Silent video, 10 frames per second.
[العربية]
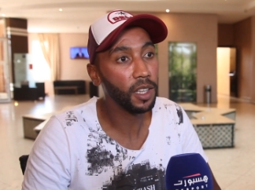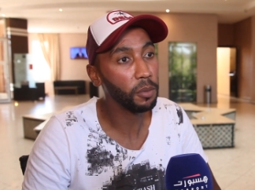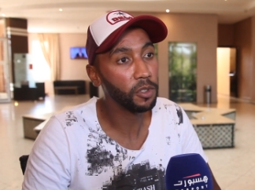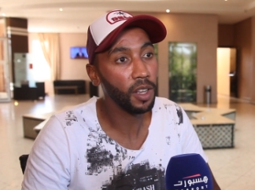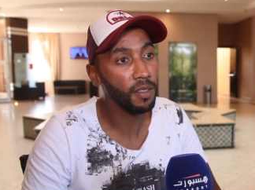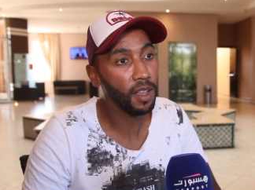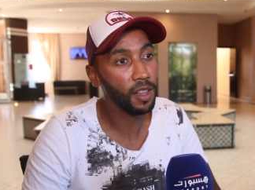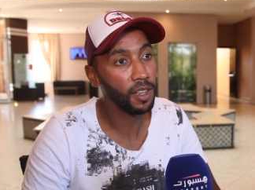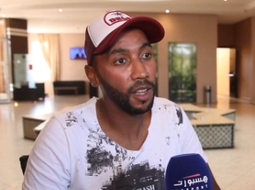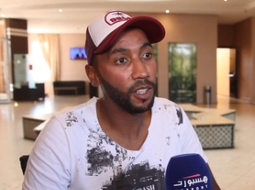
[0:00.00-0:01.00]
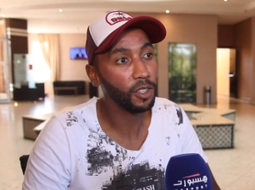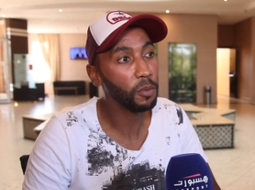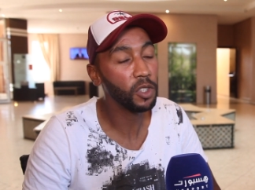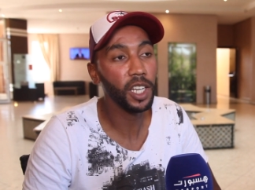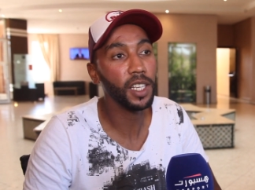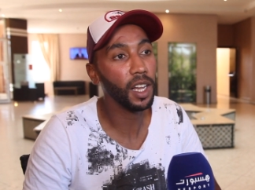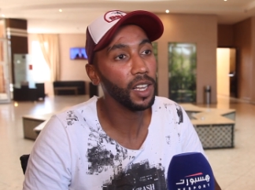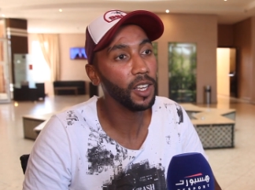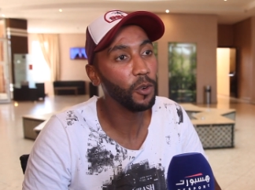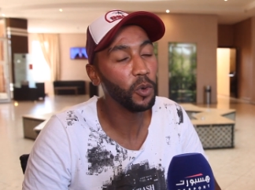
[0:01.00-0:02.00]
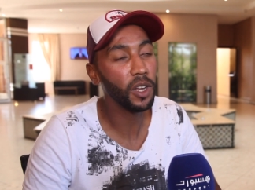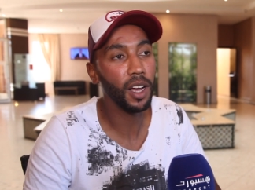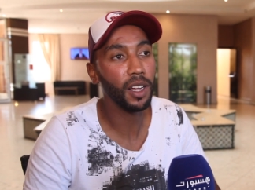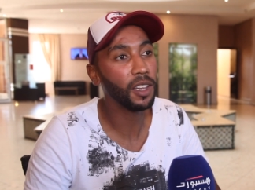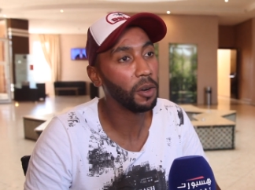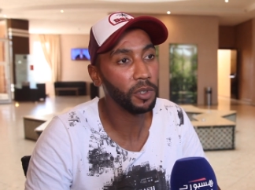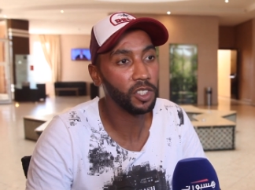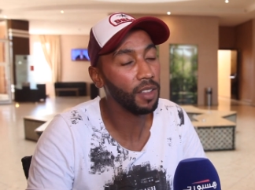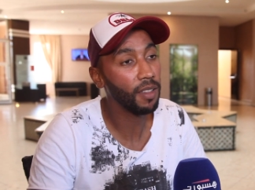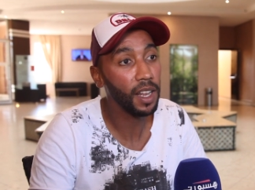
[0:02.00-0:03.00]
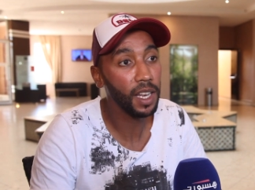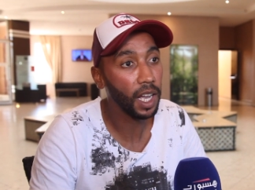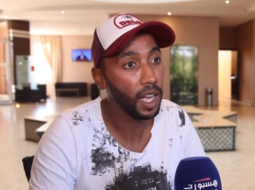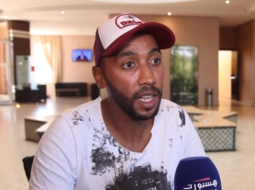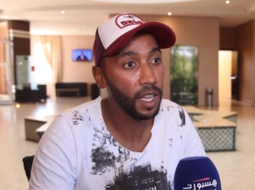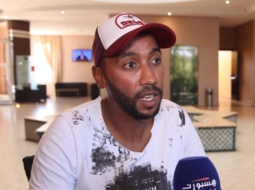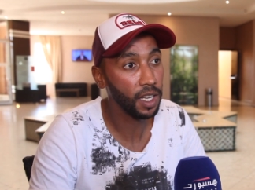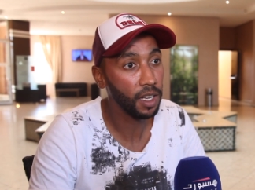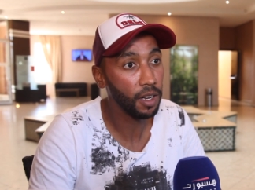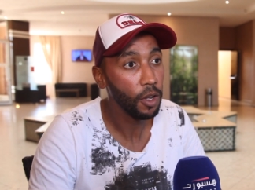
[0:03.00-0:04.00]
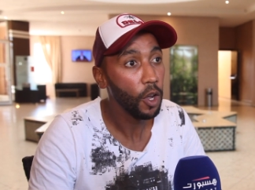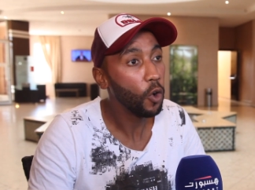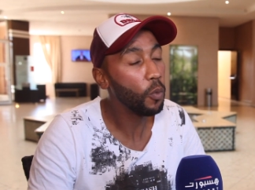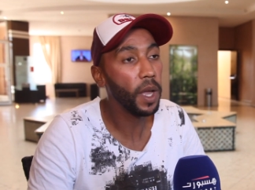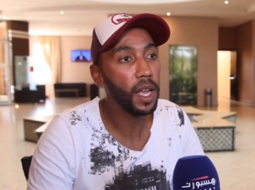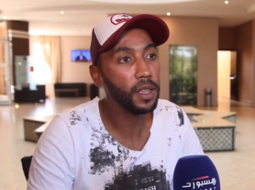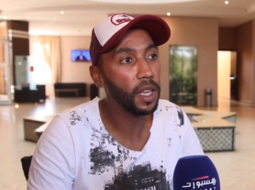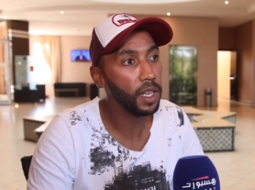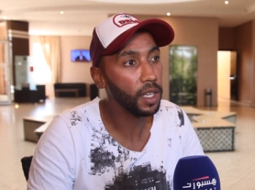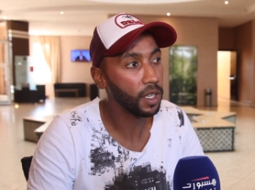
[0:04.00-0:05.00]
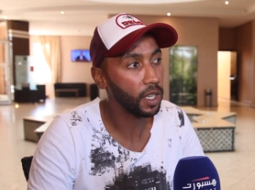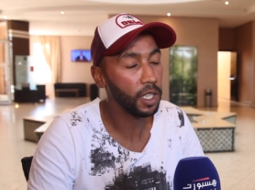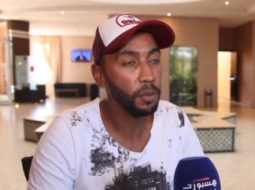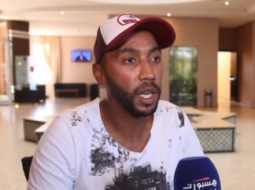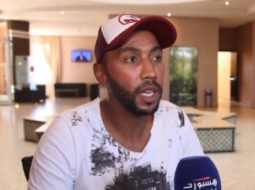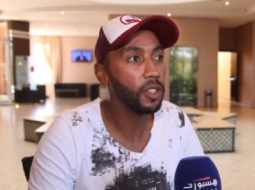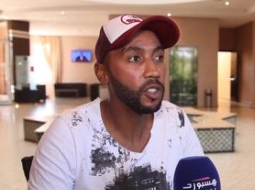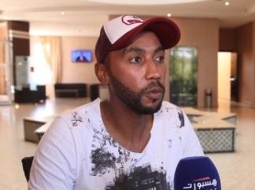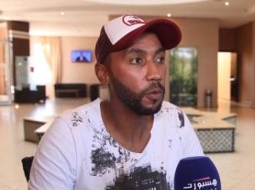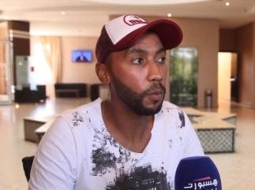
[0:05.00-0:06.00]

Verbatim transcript: ضرب الجزاء اللي نقدر ماشي حنا اللي قلناها ضرب الجزاء اللي خياليه ومع ذلك يعني ما كاينش